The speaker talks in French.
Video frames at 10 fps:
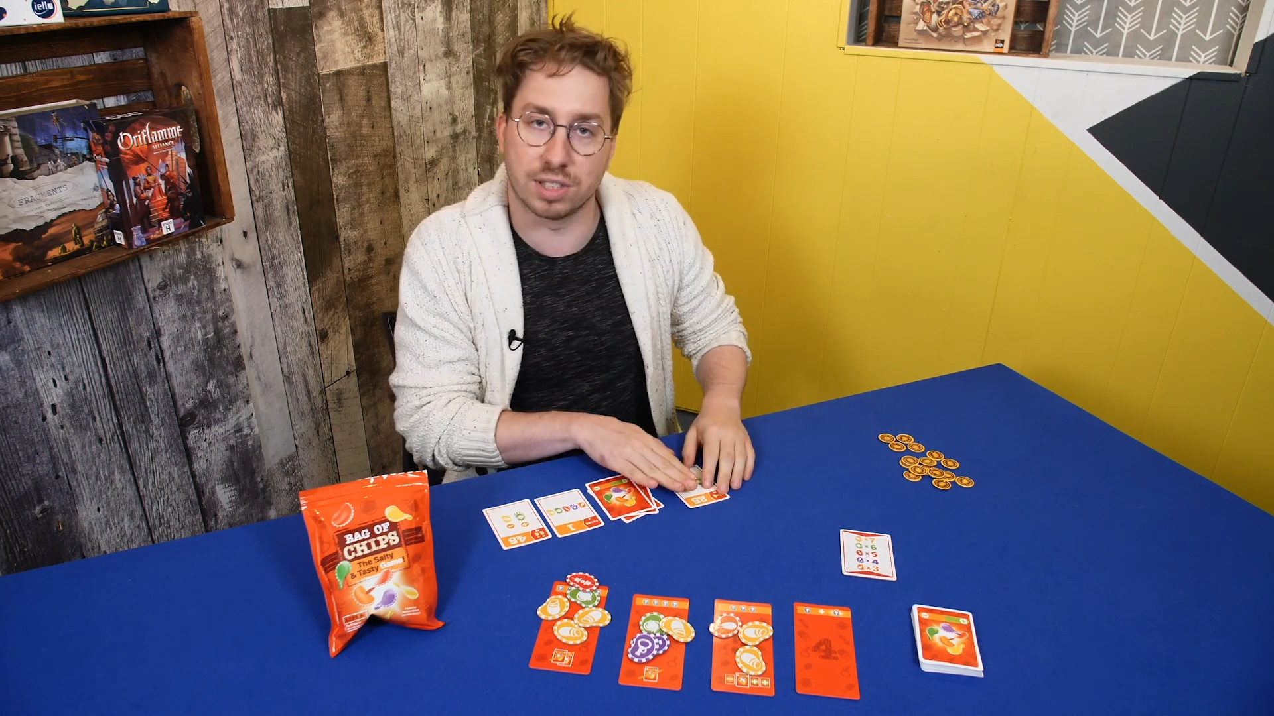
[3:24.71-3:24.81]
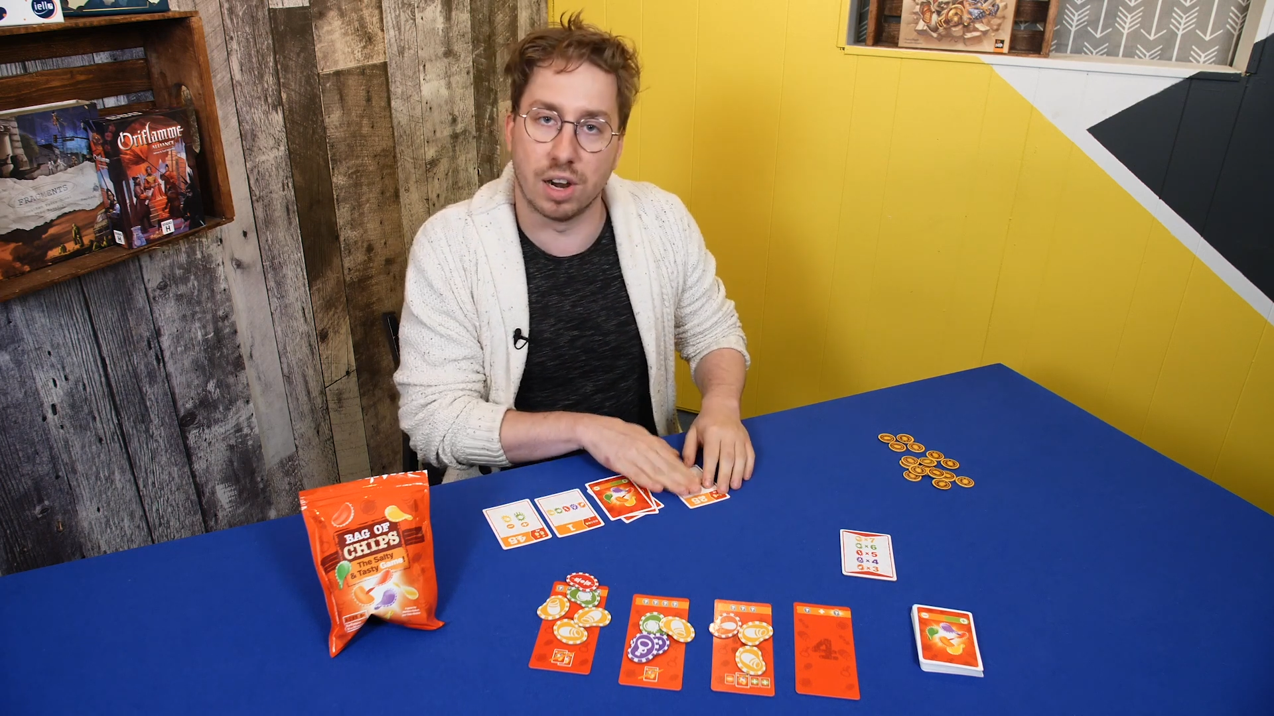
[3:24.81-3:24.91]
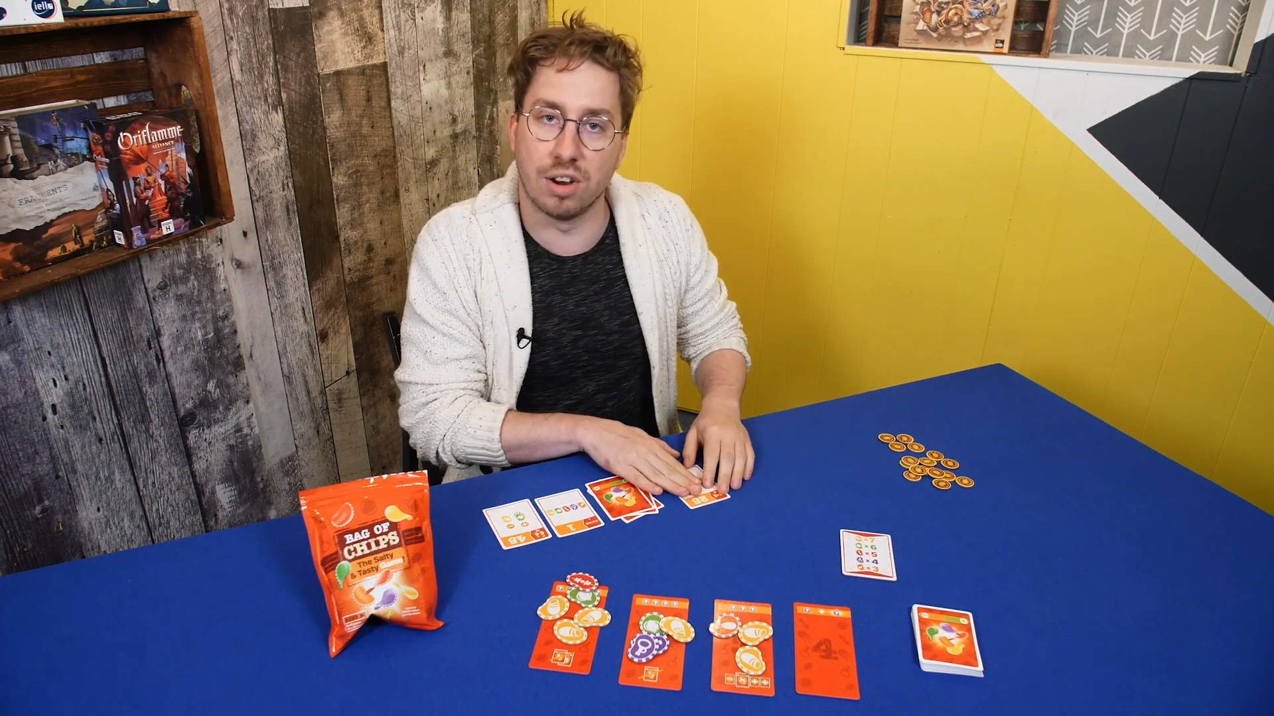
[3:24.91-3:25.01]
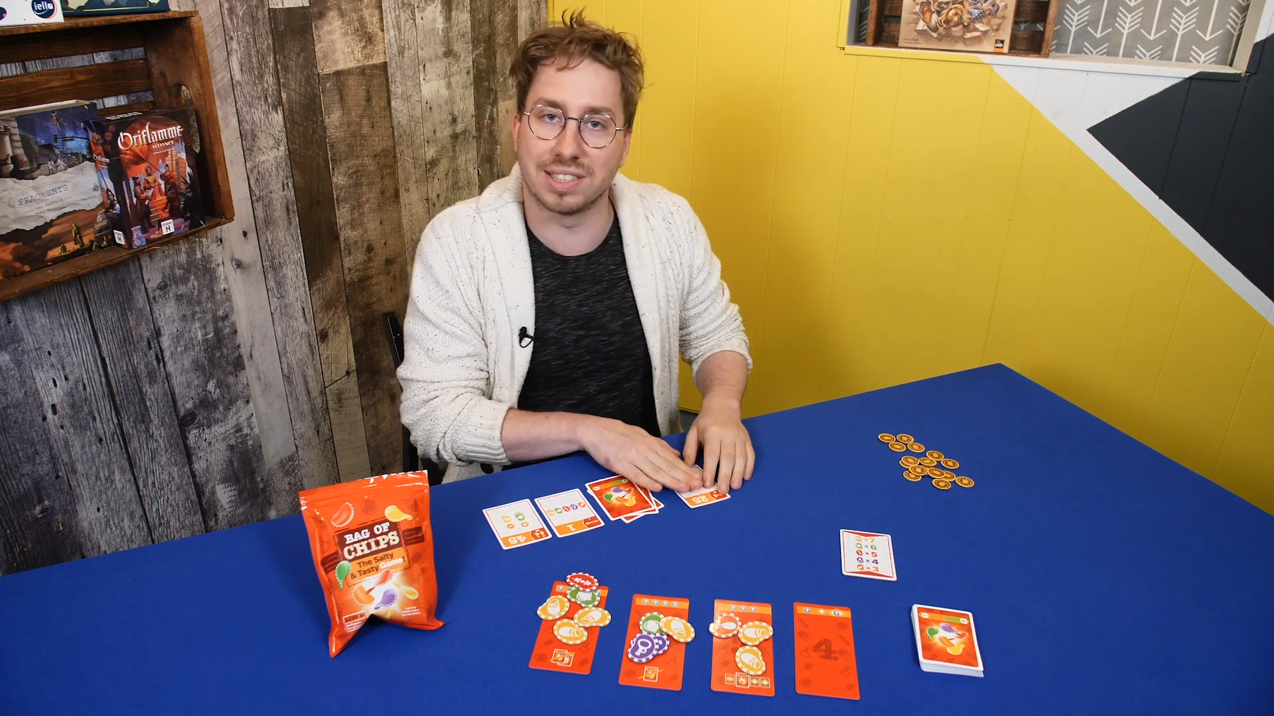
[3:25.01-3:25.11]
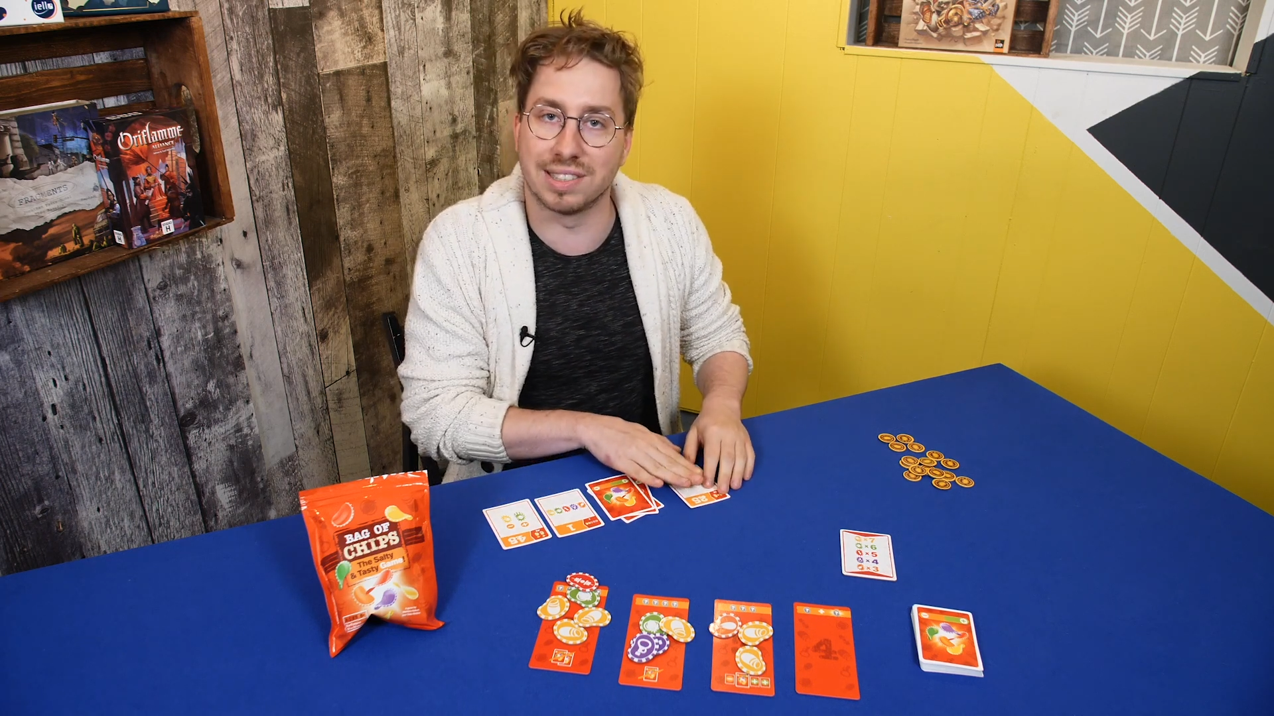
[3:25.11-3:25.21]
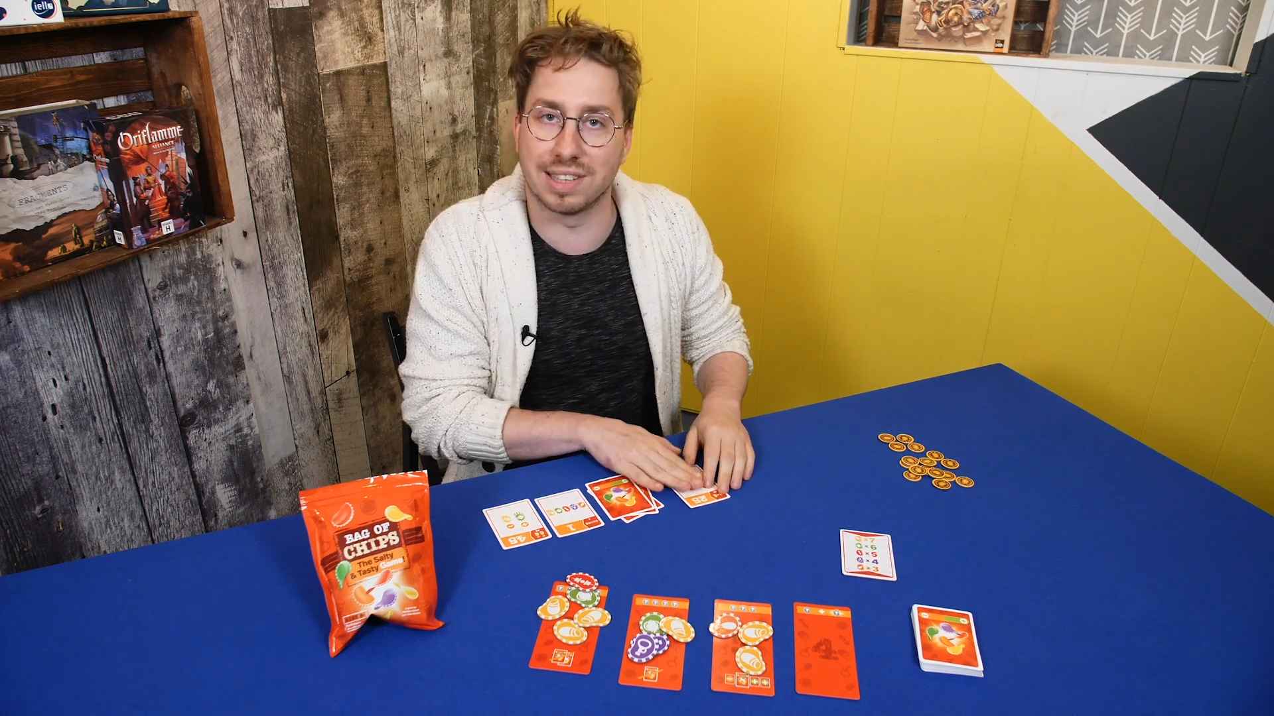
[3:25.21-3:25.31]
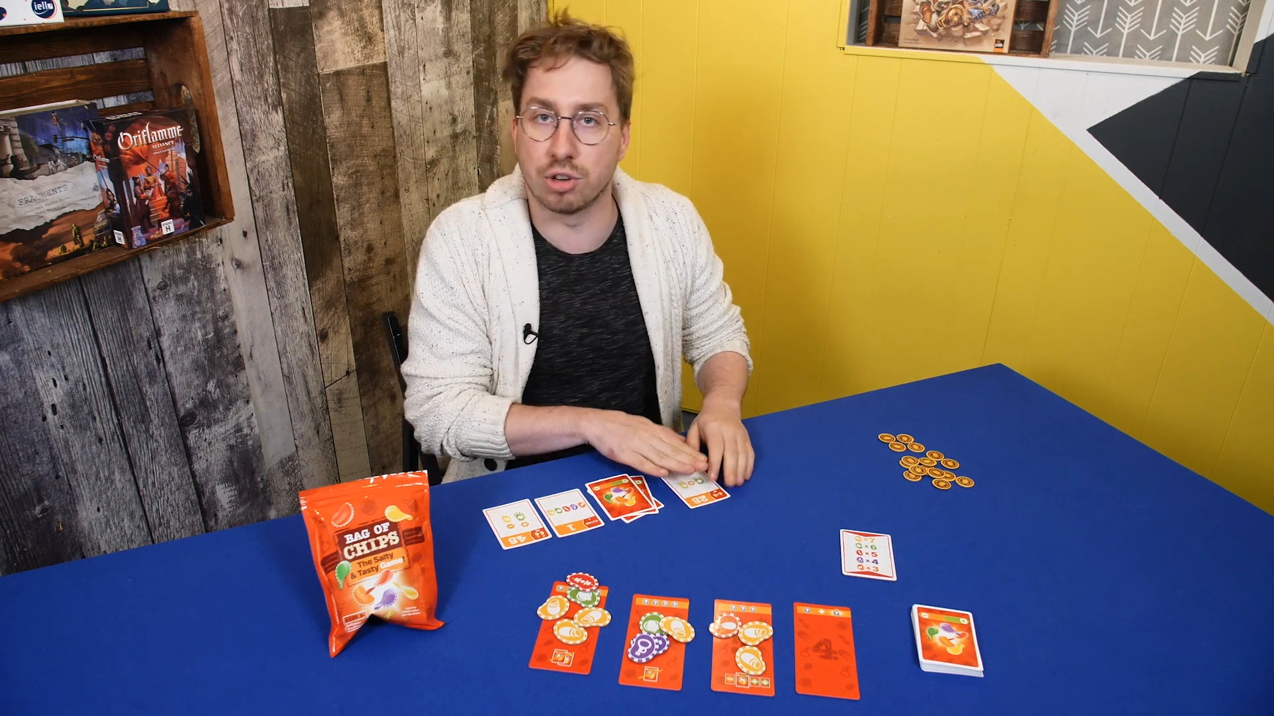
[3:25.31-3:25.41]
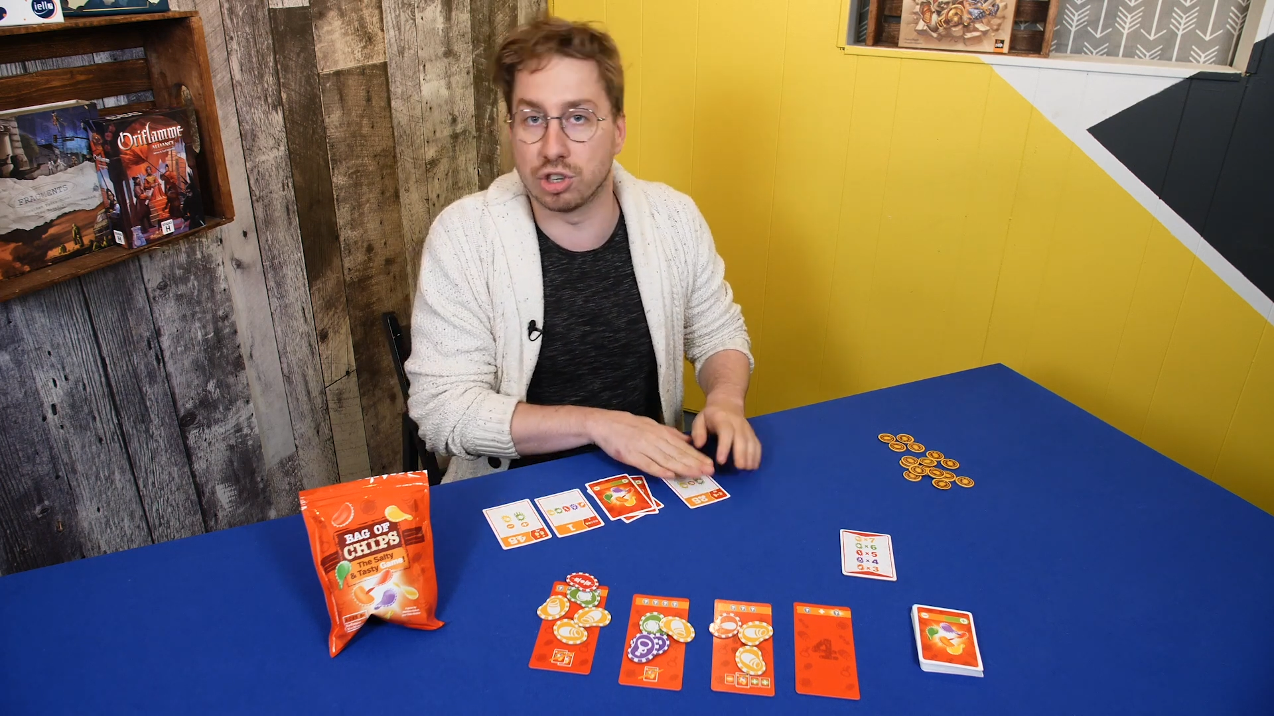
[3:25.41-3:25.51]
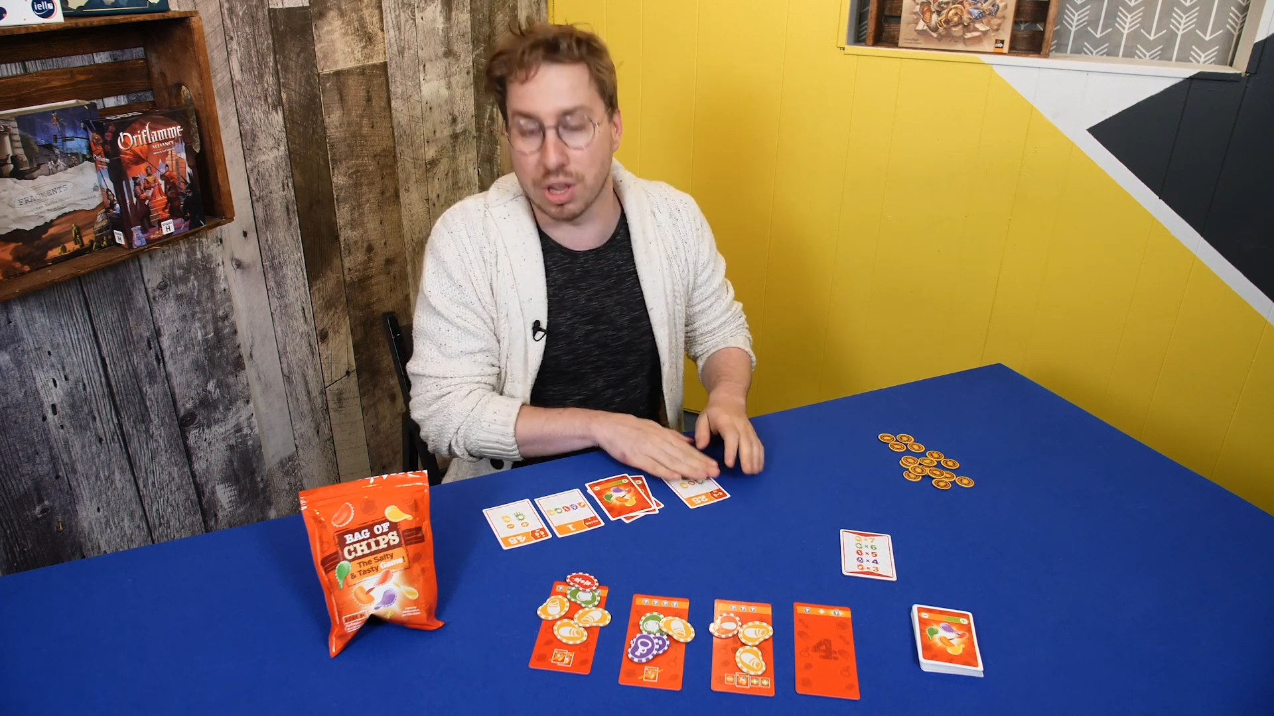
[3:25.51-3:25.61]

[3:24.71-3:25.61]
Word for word: celle-là, c'est celle que